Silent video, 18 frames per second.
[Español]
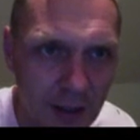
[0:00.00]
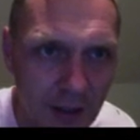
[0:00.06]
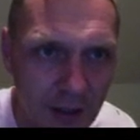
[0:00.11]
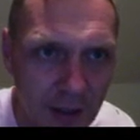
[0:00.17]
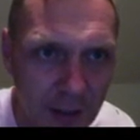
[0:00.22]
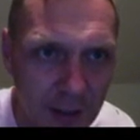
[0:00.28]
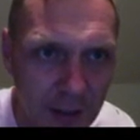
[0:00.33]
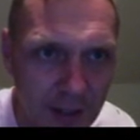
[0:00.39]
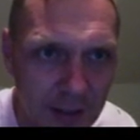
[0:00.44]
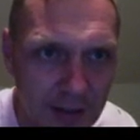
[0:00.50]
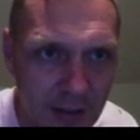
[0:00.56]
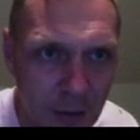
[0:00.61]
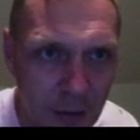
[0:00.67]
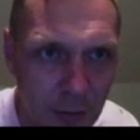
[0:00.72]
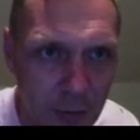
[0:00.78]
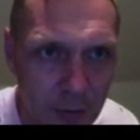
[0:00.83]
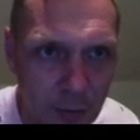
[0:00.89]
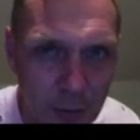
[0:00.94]
Y mira, esta
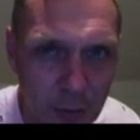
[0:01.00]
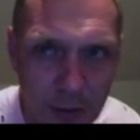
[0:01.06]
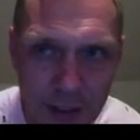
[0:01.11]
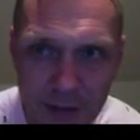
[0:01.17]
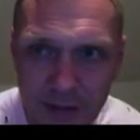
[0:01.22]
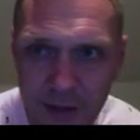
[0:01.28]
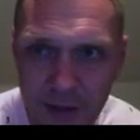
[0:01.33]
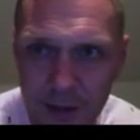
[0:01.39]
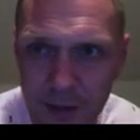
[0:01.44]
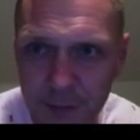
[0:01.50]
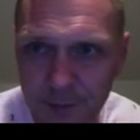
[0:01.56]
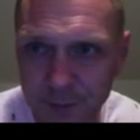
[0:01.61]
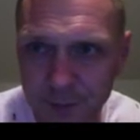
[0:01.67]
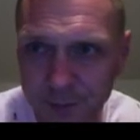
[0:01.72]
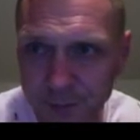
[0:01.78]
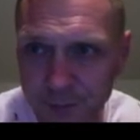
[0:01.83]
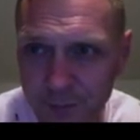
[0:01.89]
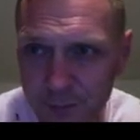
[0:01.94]
criptomoneda tiene
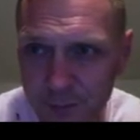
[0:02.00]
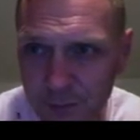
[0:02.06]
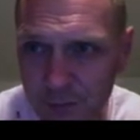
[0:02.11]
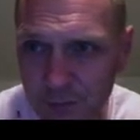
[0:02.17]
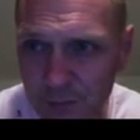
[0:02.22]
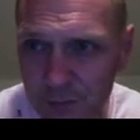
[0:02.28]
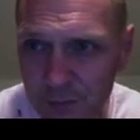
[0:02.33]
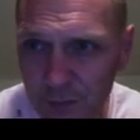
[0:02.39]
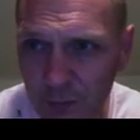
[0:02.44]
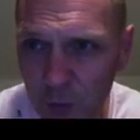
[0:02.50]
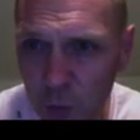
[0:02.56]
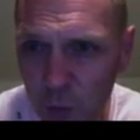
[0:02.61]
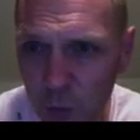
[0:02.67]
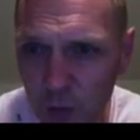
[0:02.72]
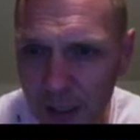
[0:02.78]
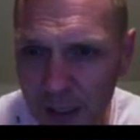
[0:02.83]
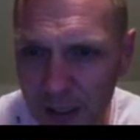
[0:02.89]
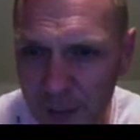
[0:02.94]

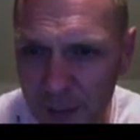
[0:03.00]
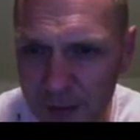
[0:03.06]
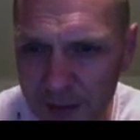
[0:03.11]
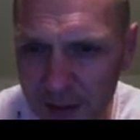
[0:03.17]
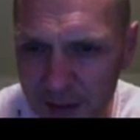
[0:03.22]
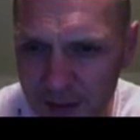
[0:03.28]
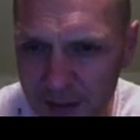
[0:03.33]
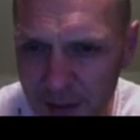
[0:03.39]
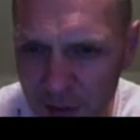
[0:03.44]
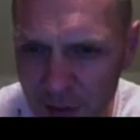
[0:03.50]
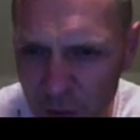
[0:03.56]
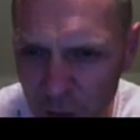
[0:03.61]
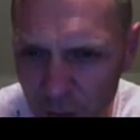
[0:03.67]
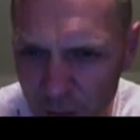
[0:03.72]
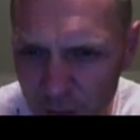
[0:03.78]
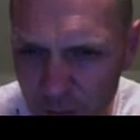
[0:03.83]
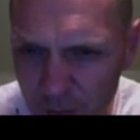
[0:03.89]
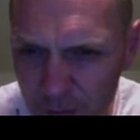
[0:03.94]
una
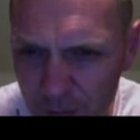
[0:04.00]
capitalización